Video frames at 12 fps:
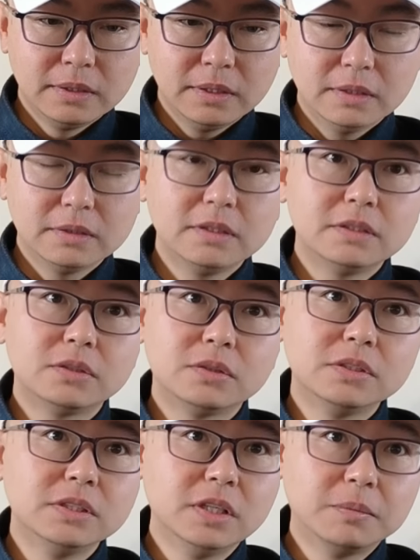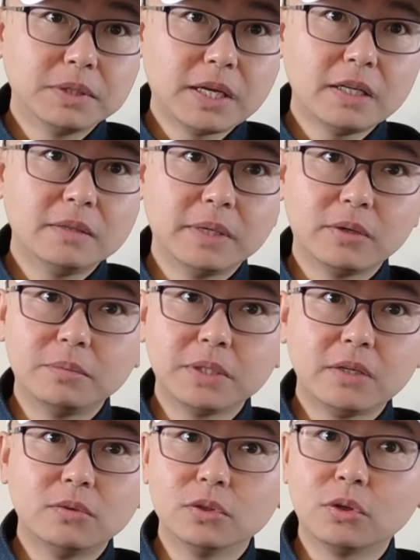啊，那就是你要不答应，美国不
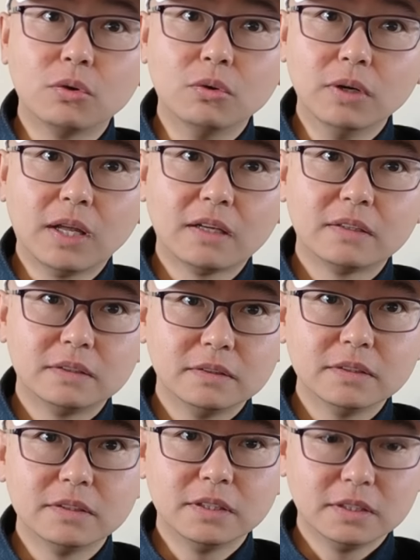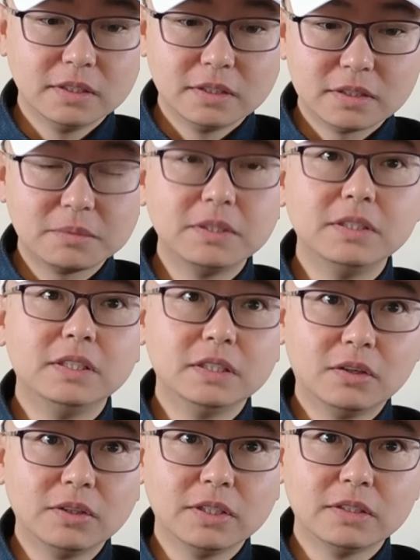答应我投共了，就是是不是一个
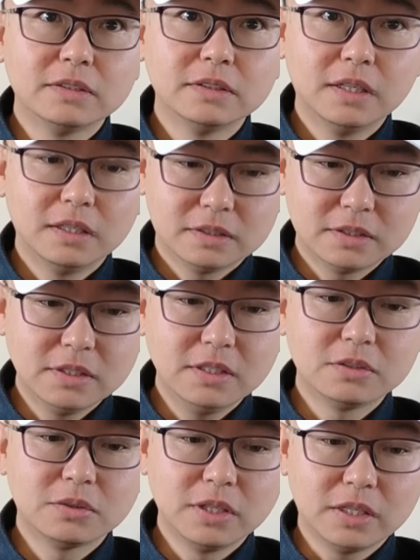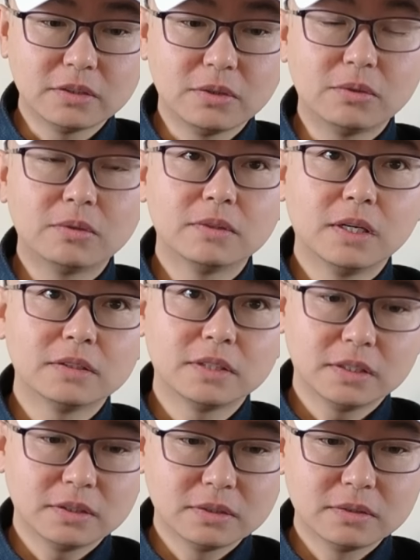道理啊？实际就是两头啊，
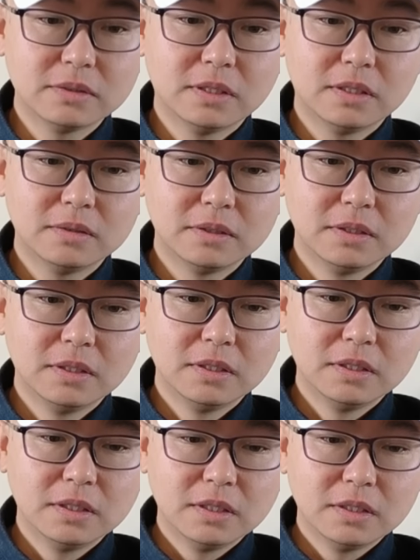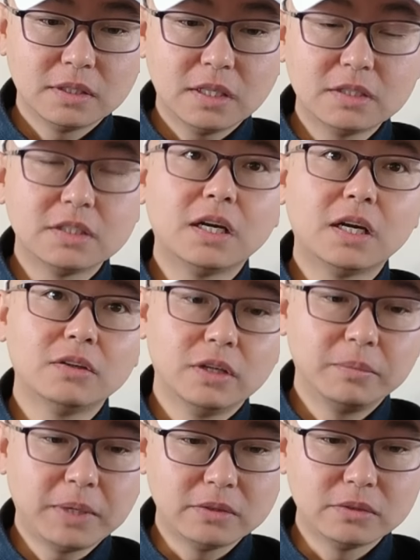才啊，他其实还有一
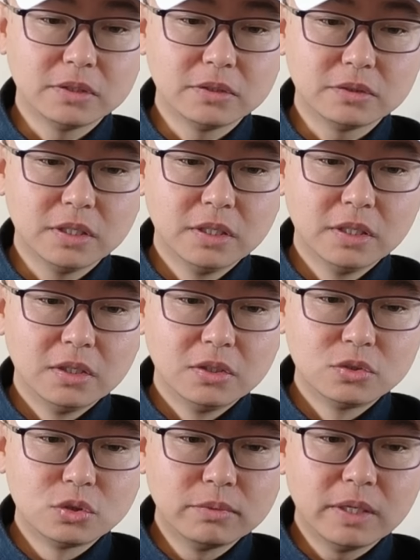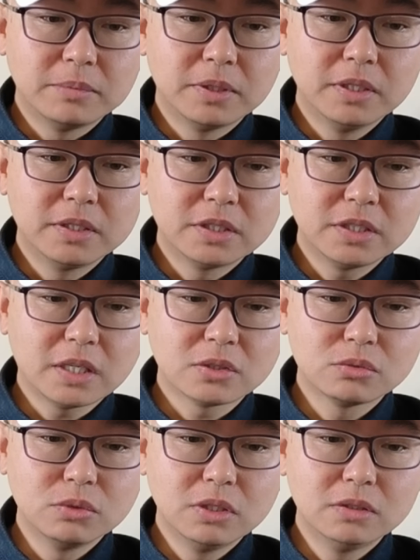个盘算，就是中美博弈之下，
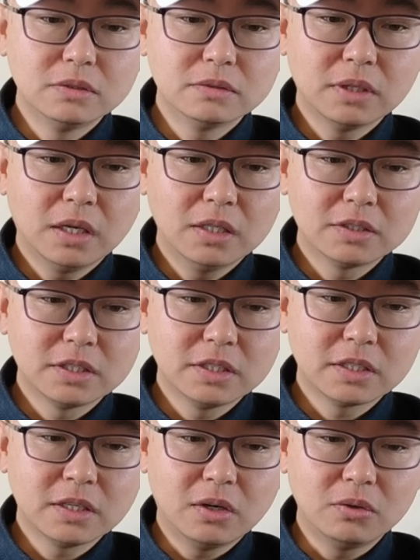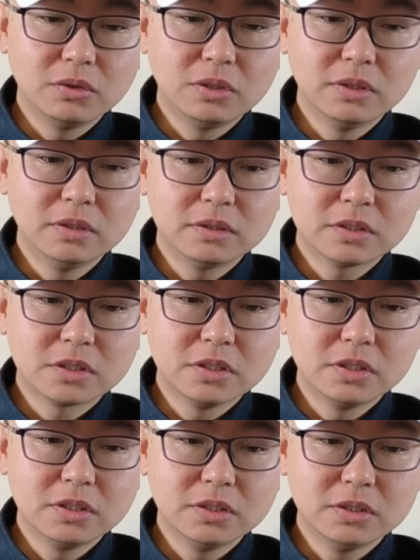苏林啊，现在考虑的实
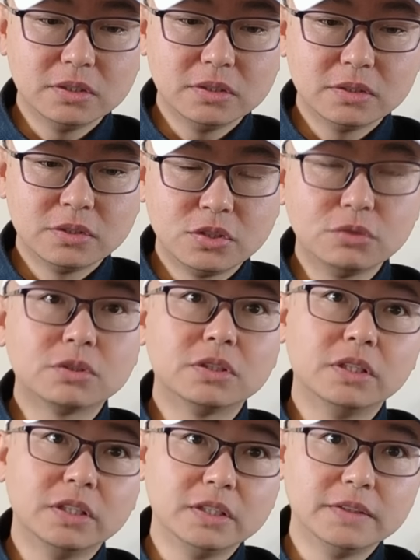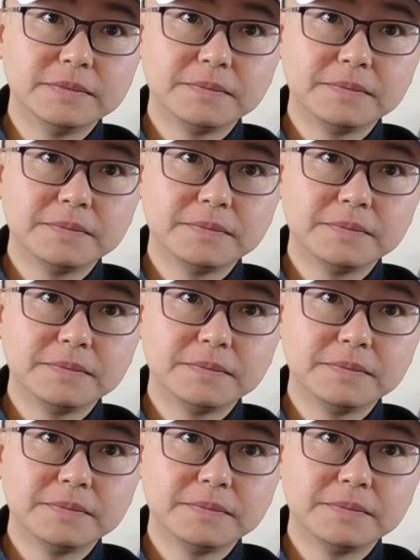际。就是利益